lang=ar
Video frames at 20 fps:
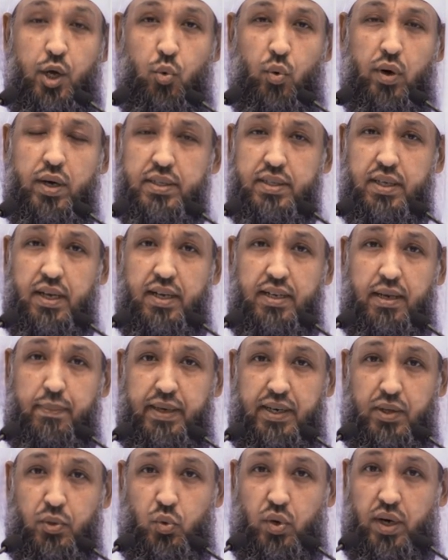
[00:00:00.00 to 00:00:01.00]
وقد قال
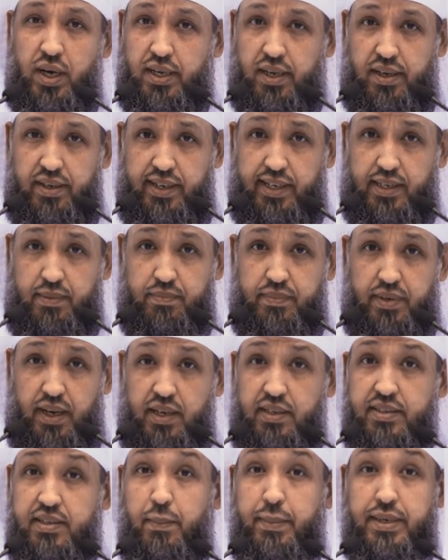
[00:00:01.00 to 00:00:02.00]
بعض أهل العلم
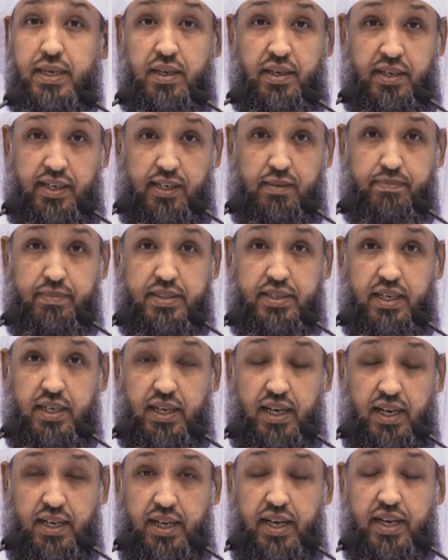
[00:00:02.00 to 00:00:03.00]
إن من الحكمة
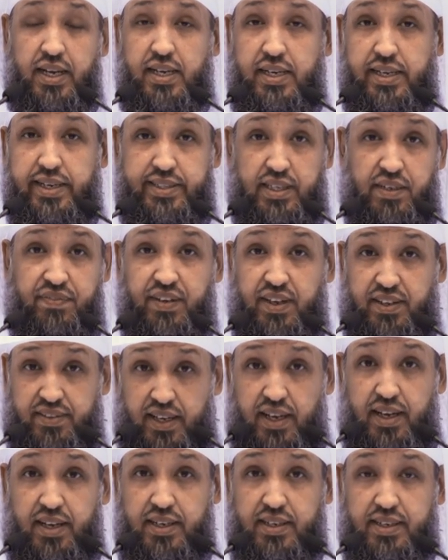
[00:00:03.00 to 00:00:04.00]
الإلهية في
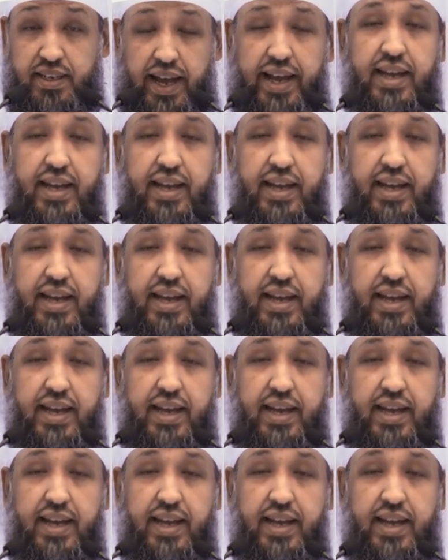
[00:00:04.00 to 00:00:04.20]
ذلك